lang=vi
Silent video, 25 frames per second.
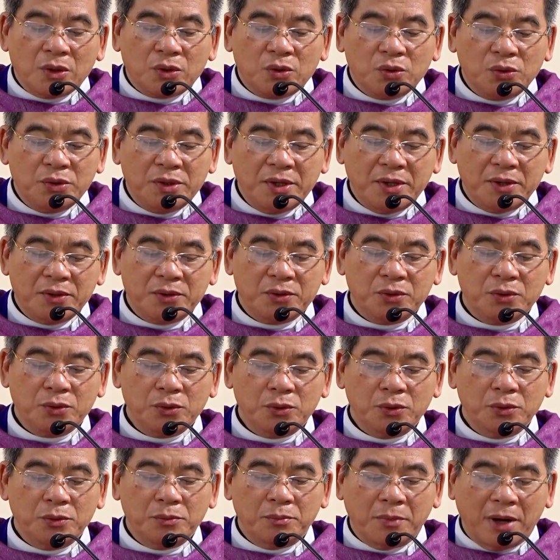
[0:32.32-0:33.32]
Chúa
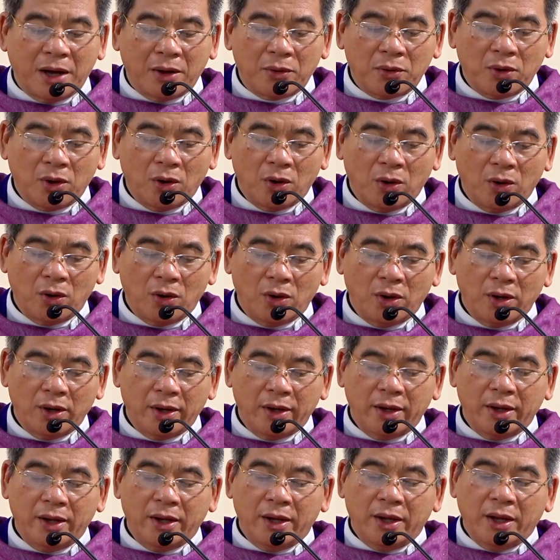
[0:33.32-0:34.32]
Giêsu bảo họ:
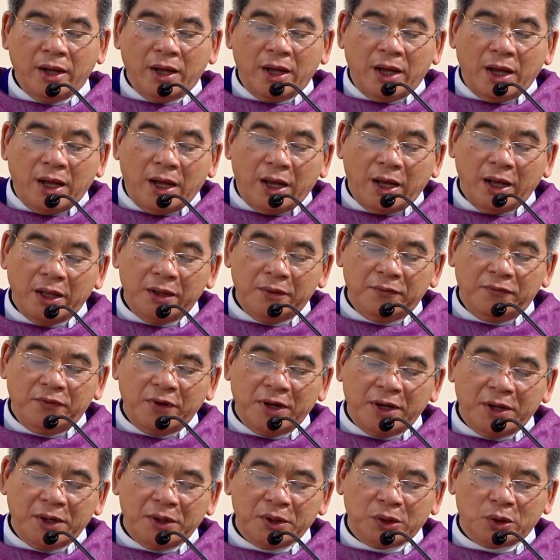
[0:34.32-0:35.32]
Hãy
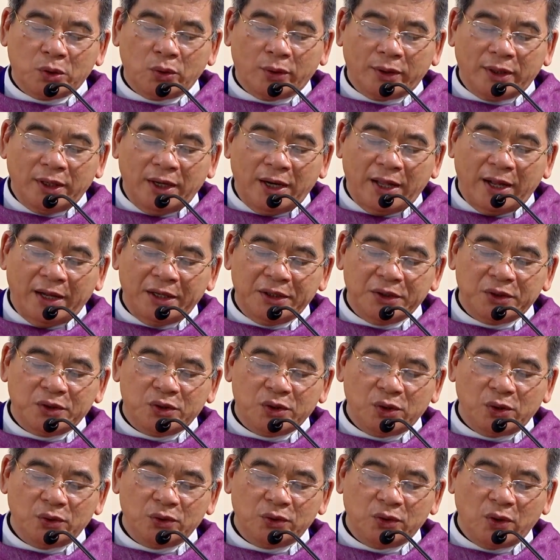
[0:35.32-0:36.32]
về thuật lại
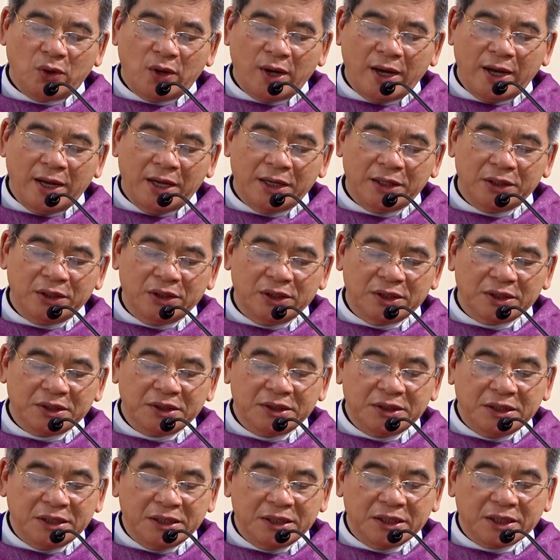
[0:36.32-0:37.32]
cho Gioan
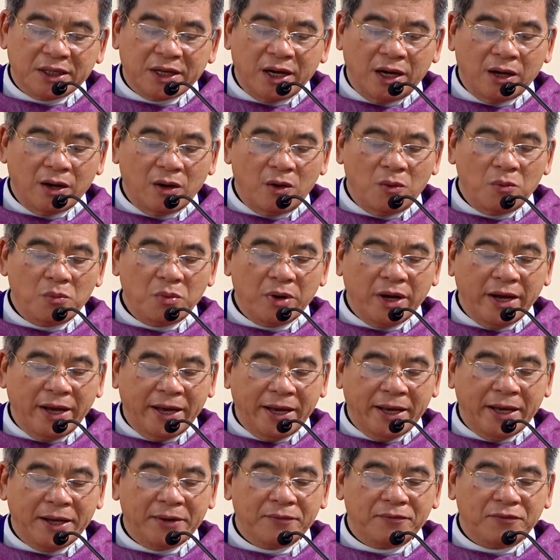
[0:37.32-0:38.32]
những gì các ông
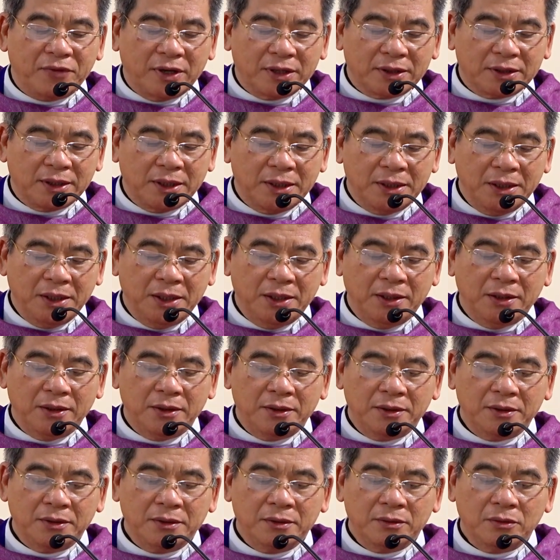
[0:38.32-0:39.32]
nghe và thấy.
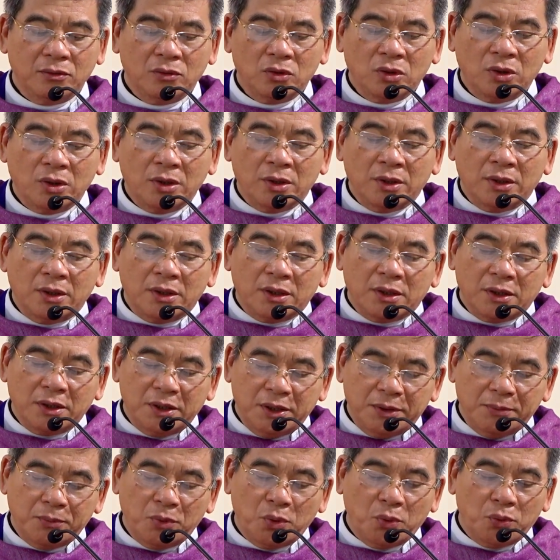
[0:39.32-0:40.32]

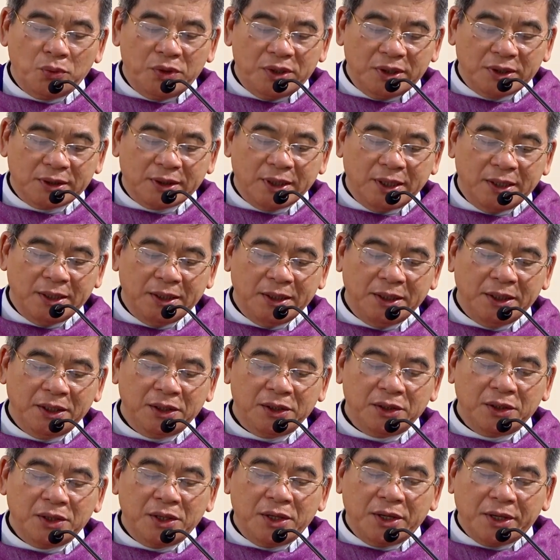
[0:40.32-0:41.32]
Người mù được
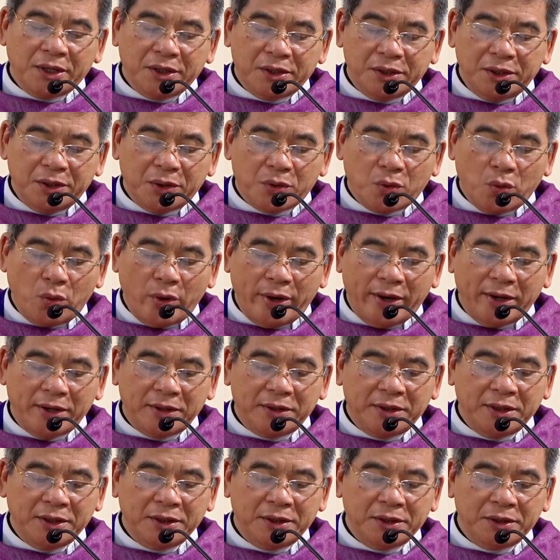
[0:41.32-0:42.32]
thấy, người què
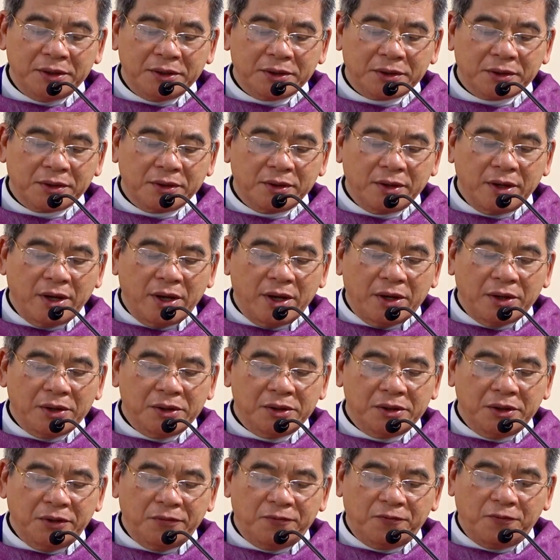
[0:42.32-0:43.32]
đi được,
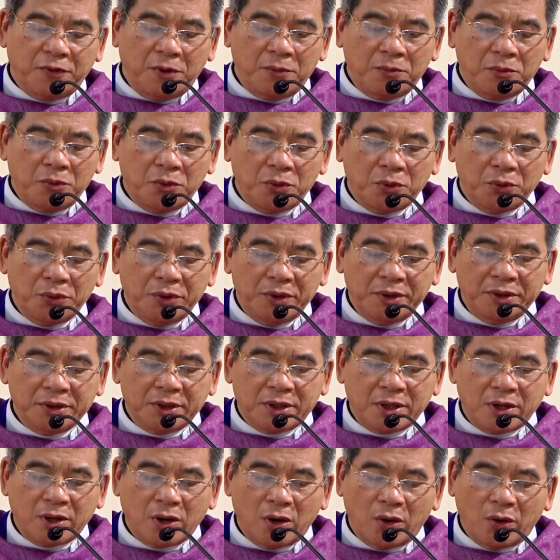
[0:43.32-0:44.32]
người phong hủi
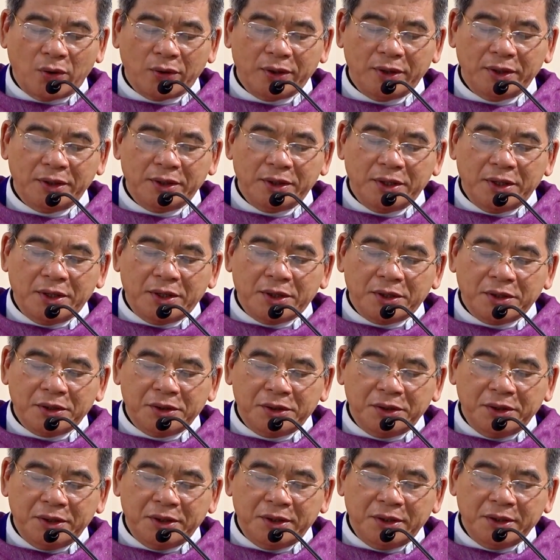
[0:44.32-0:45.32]
được khỏi,
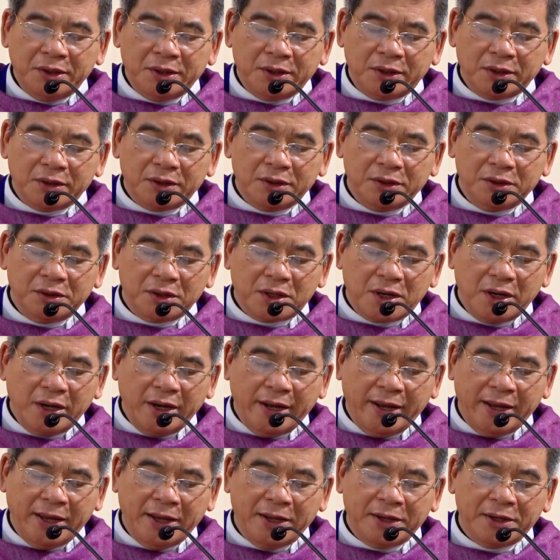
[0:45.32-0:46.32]
người điếc được
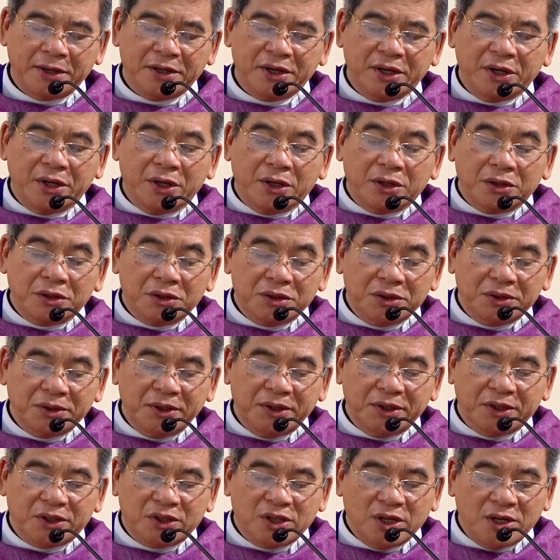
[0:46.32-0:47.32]
nghe,
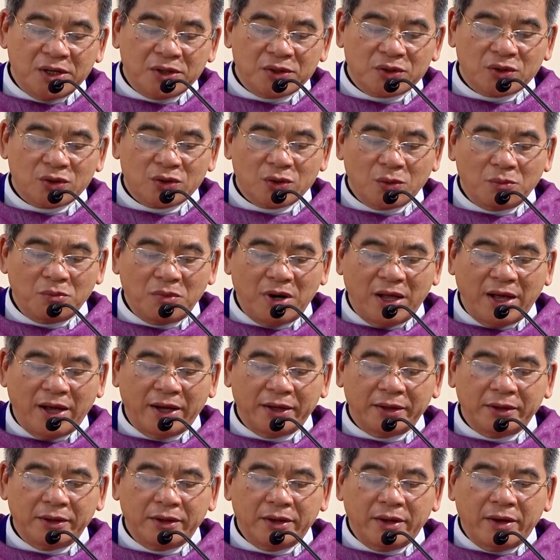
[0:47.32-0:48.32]
người chết sống
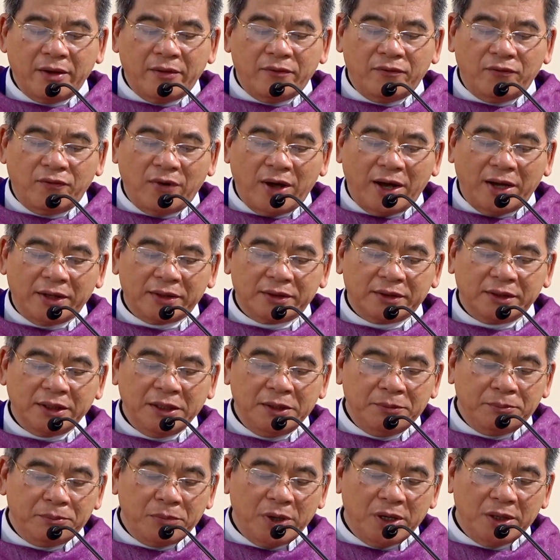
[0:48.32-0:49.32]
lại, và
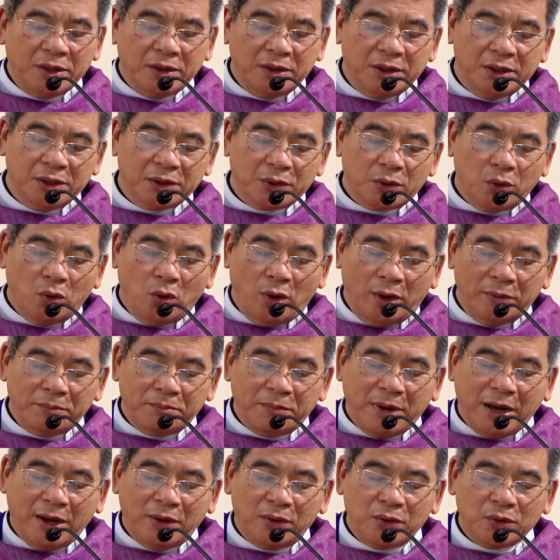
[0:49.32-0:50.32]
tin mừng được
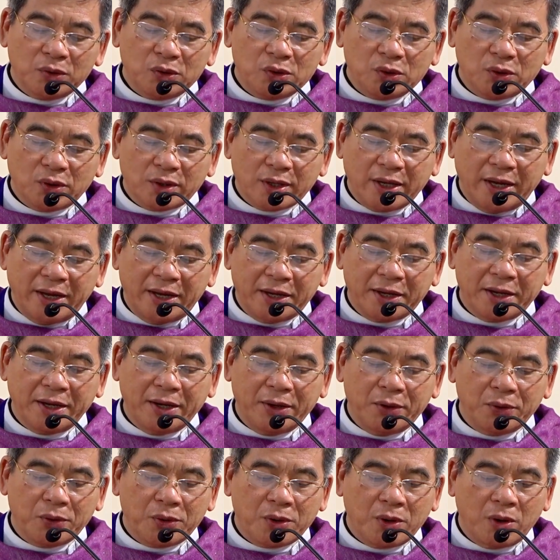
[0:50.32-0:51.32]
loan báo cho kẻ
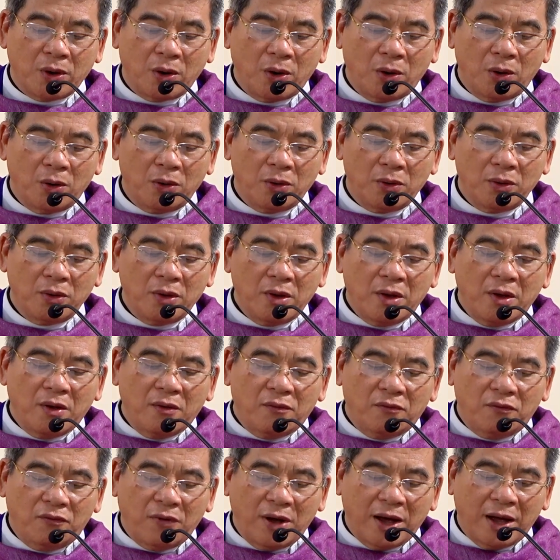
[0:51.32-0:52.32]
nghèo khó,
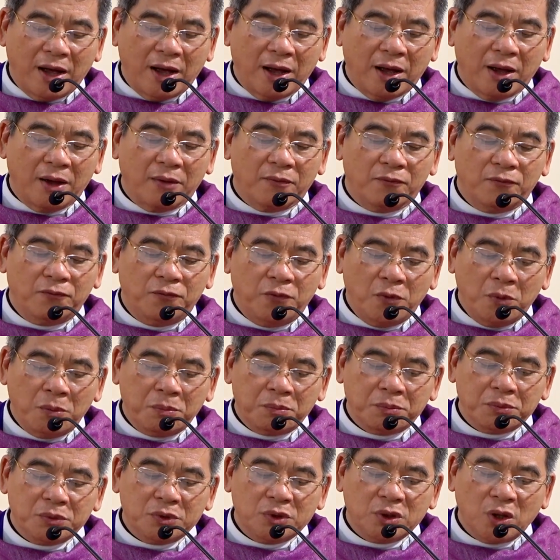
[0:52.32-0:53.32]
và phúc
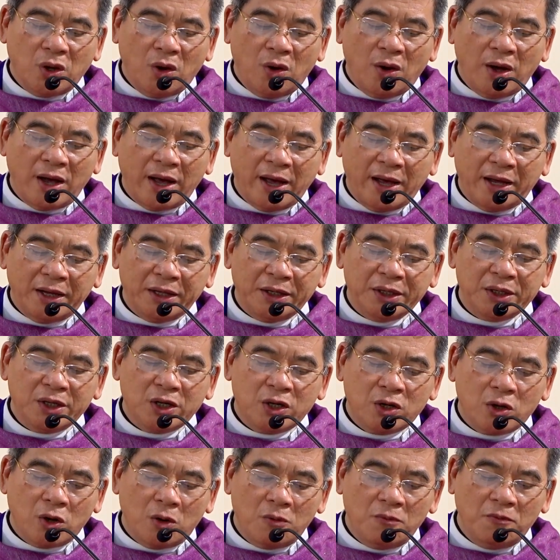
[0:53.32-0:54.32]
cho ai
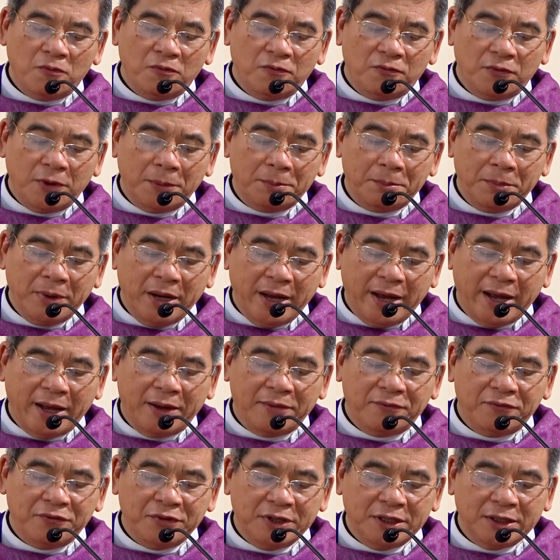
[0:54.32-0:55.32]
không vấp ngã
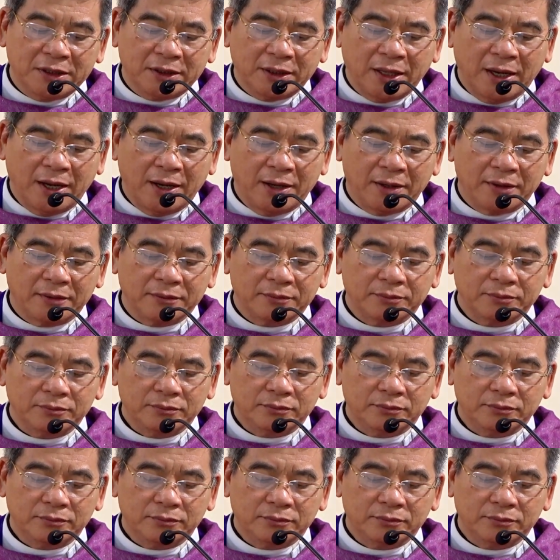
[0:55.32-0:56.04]
vì ta.